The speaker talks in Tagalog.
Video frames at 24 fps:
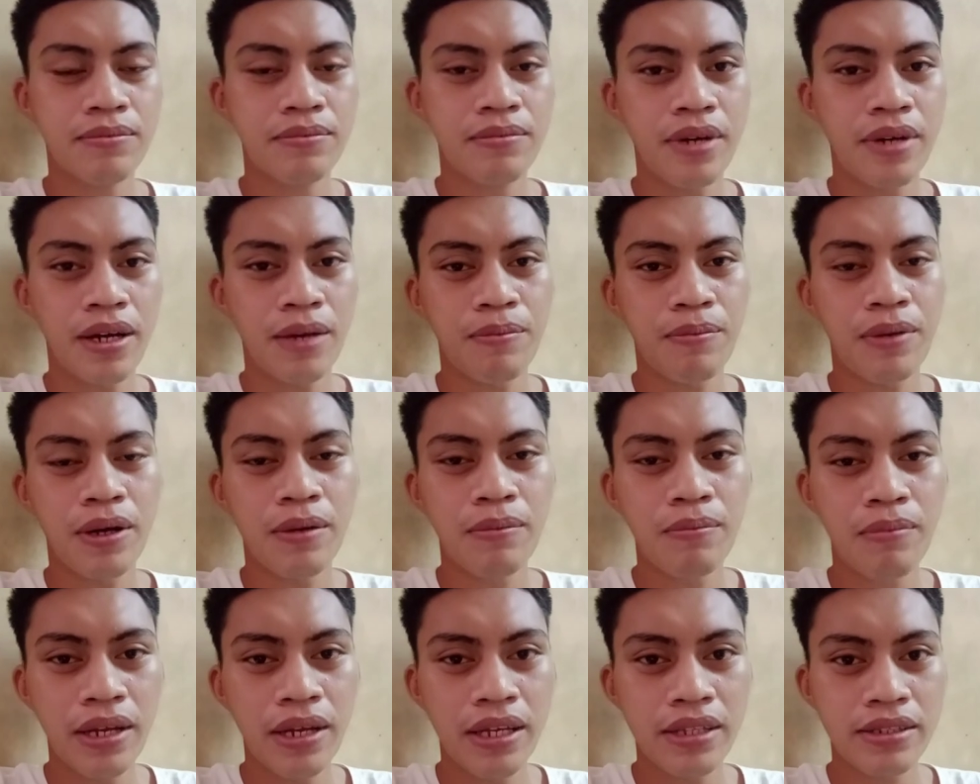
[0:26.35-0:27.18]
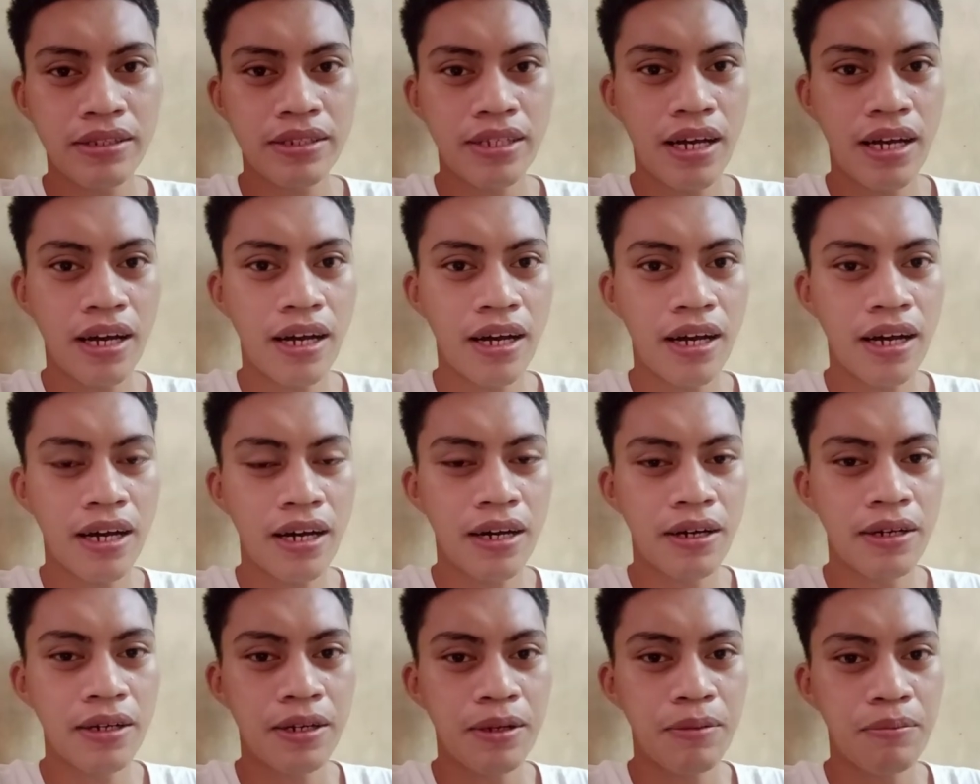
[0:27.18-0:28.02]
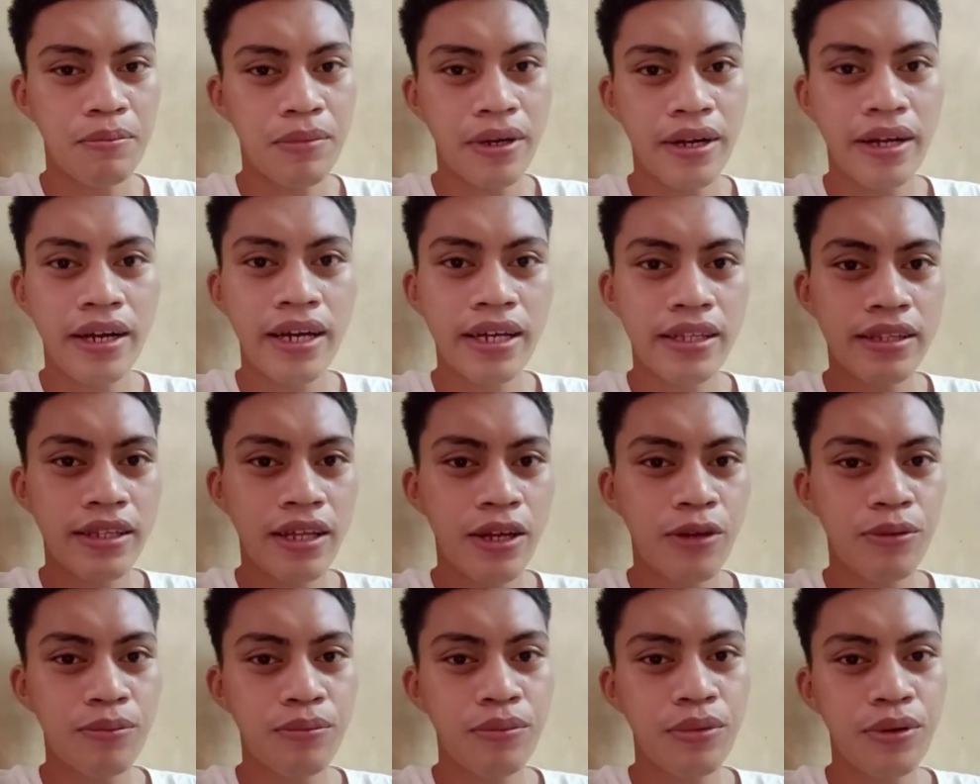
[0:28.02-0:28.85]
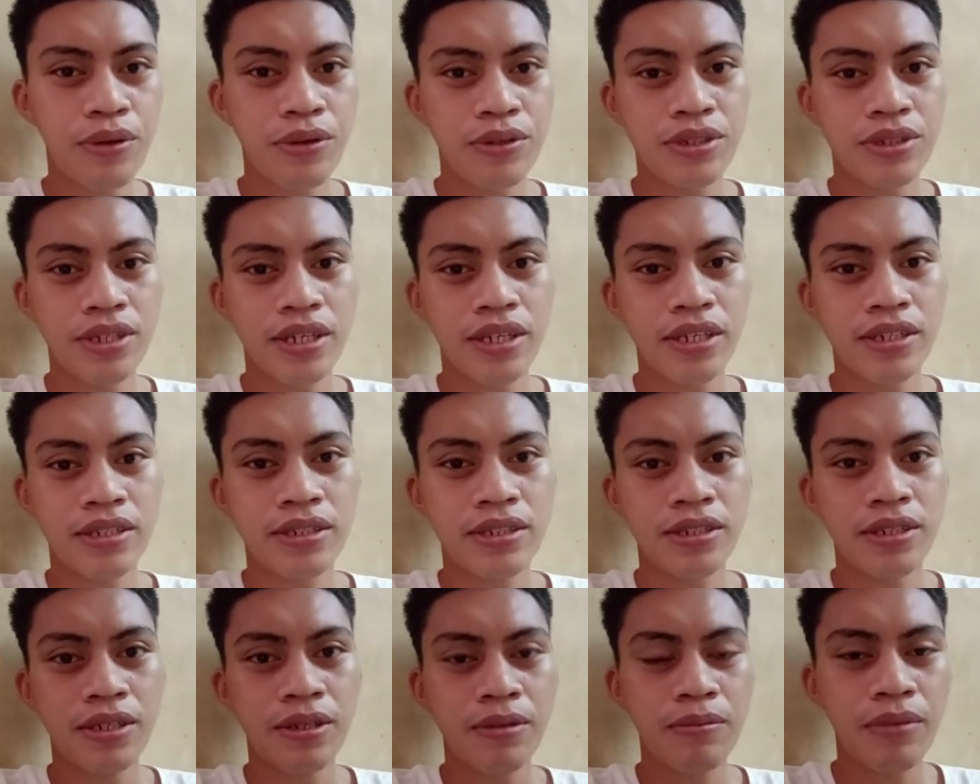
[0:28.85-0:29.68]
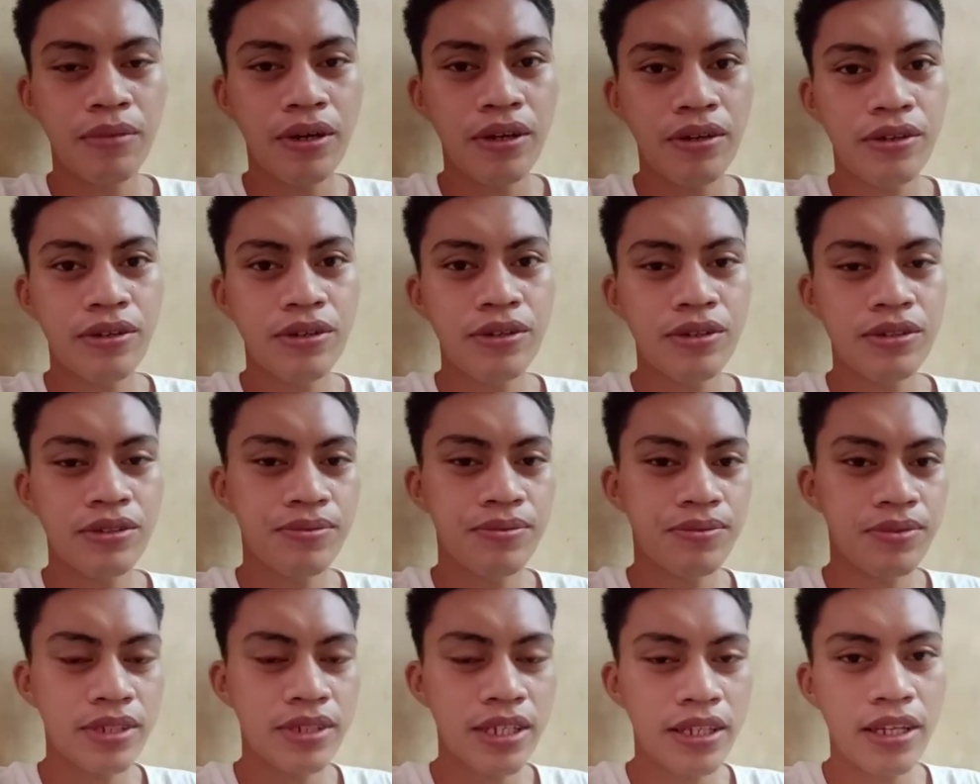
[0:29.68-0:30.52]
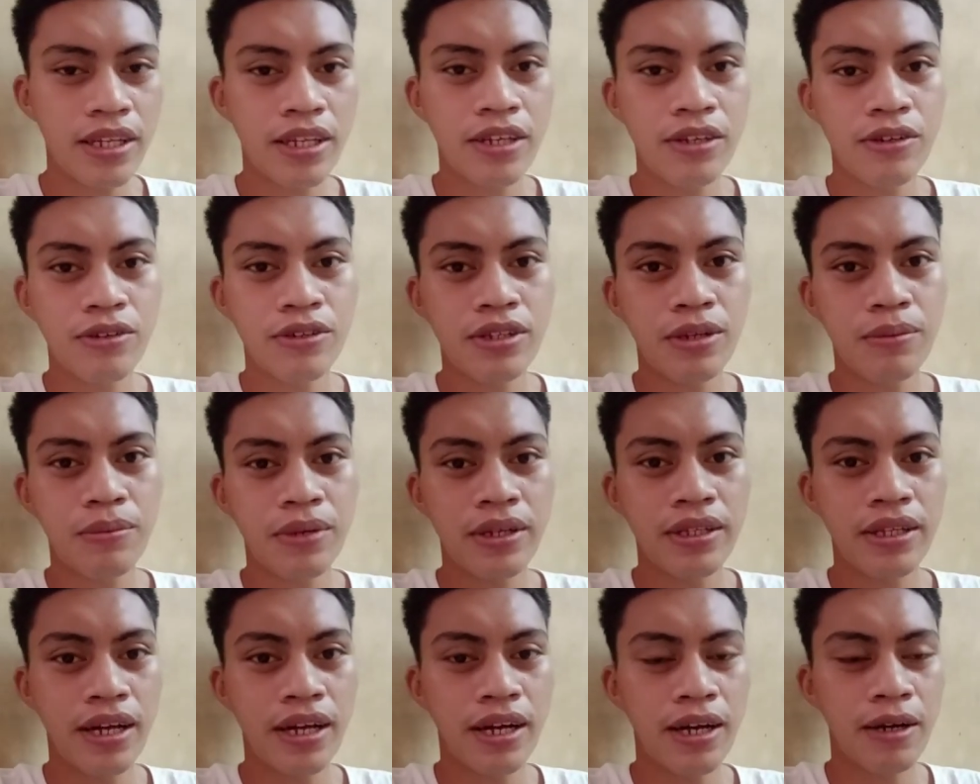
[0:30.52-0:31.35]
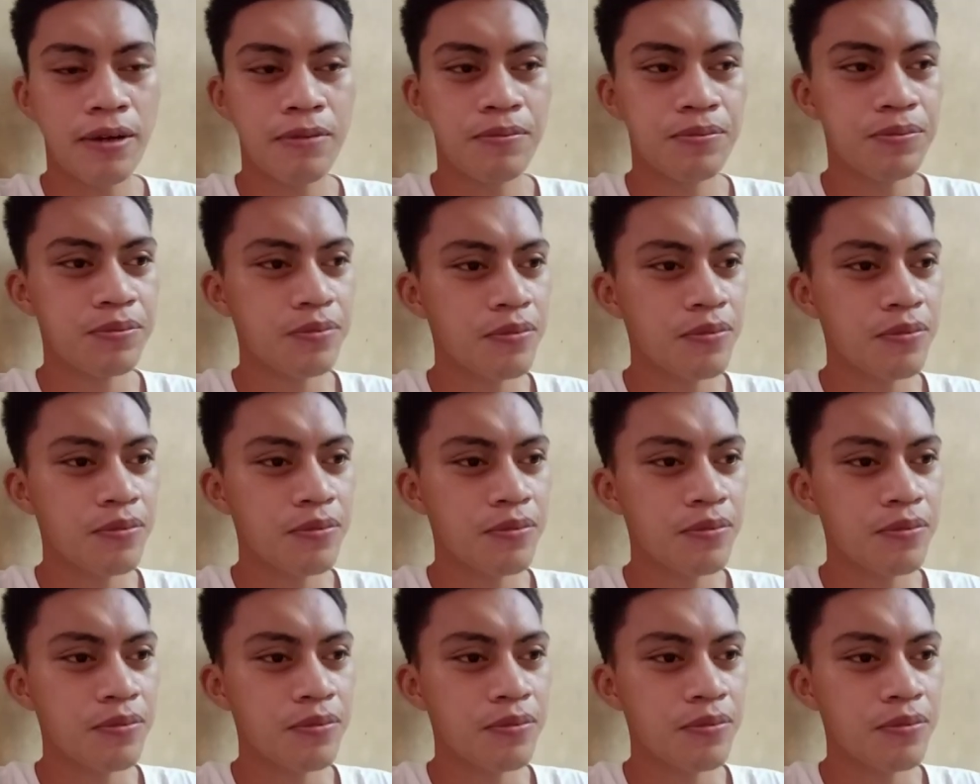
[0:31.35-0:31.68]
Makipag-blend sa magaganda yung boses pero sa tingin ko naman um,